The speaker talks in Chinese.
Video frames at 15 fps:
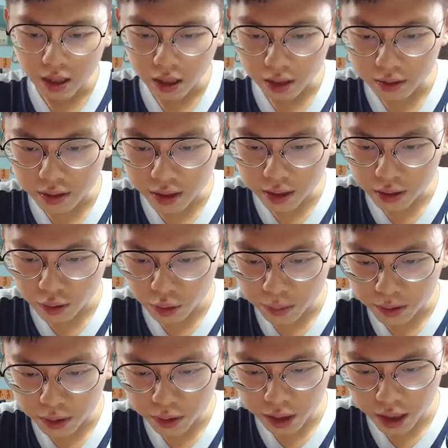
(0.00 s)
然后这个时候，我
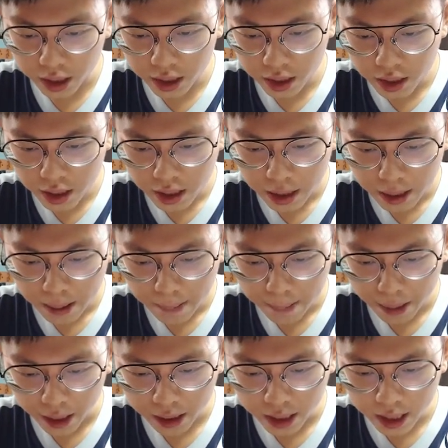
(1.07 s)
们就可以
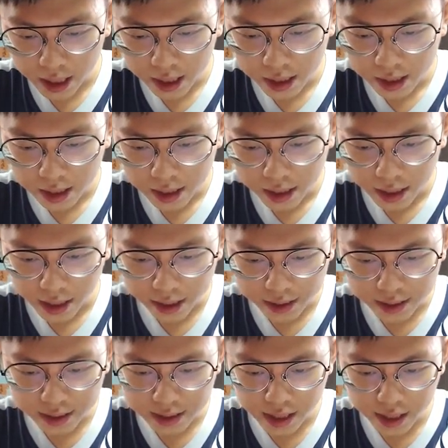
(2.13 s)
把它
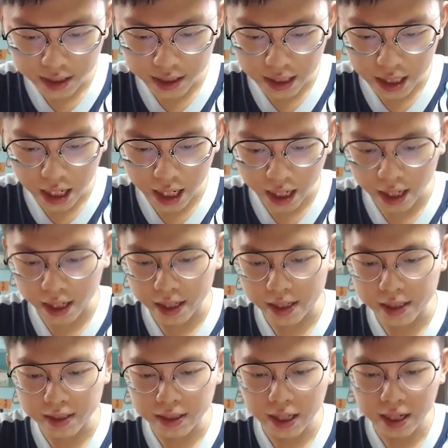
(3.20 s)
连接起来，
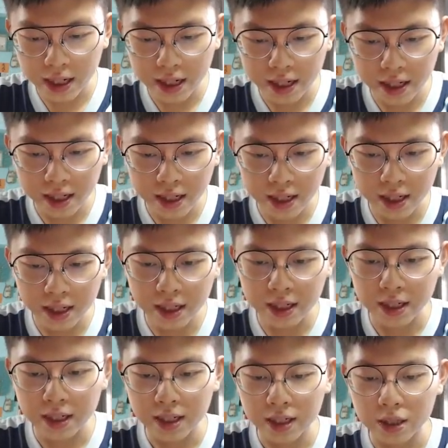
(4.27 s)
哒哒，
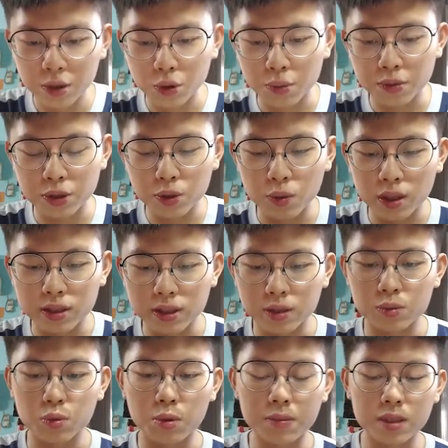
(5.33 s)
我们就完
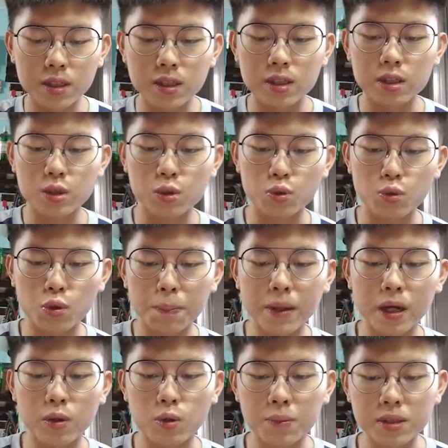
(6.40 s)
成我们的图
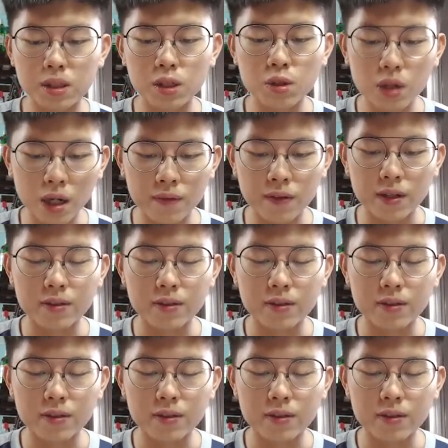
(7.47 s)
表，我们的 graph。